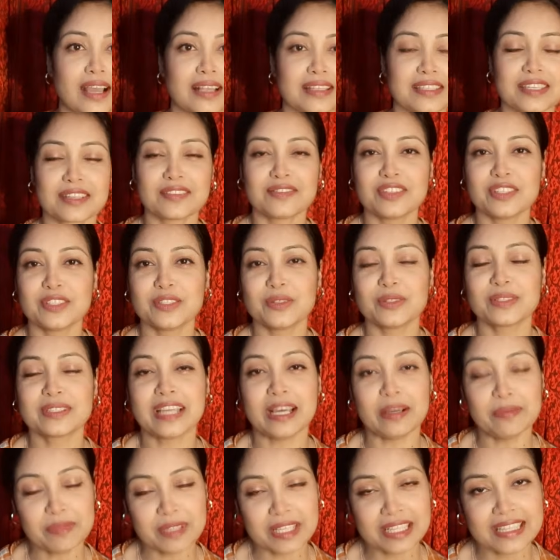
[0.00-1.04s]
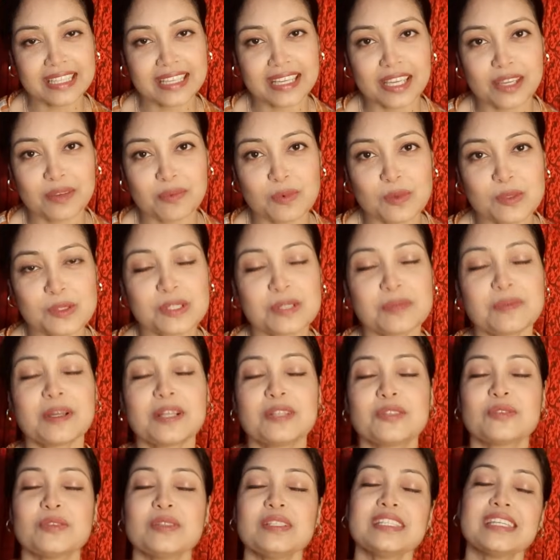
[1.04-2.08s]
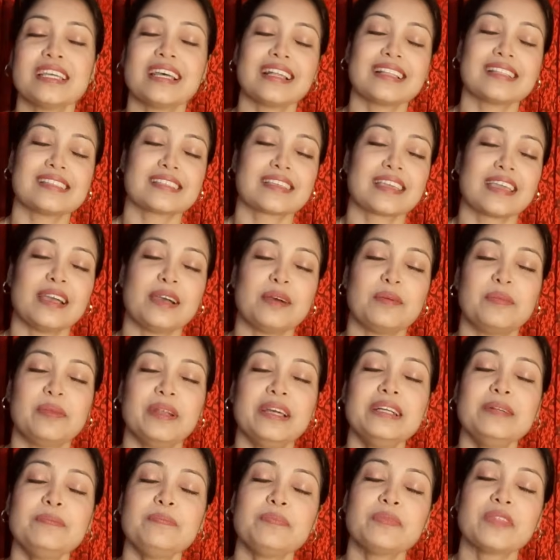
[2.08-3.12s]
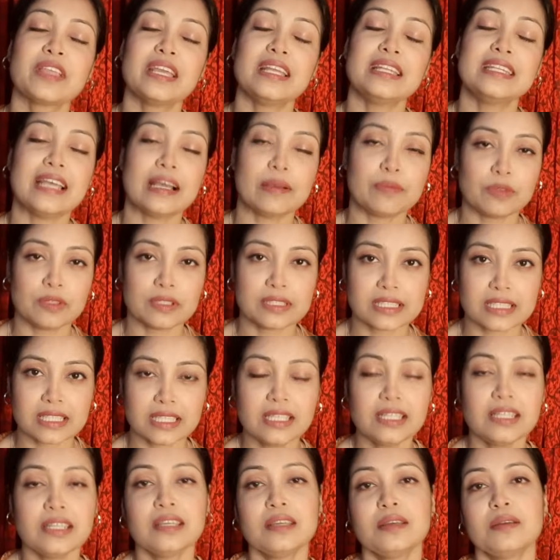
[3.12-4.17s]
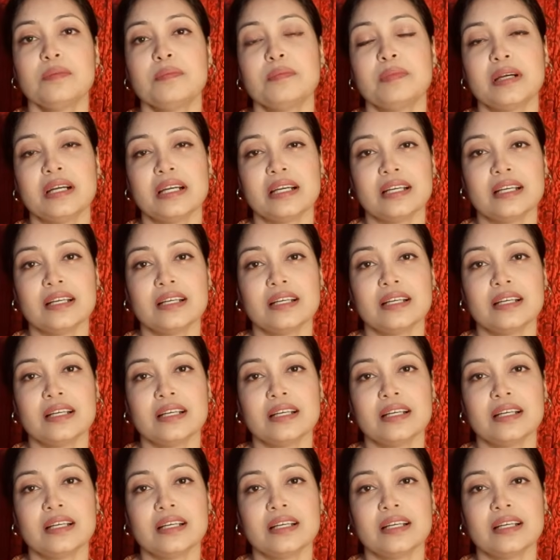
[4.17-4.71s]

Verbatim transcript: আজকে ভিডিওর থামনেল দেখে বুঝতে পারছো যে আজকে আমরা ডাবল চিন বা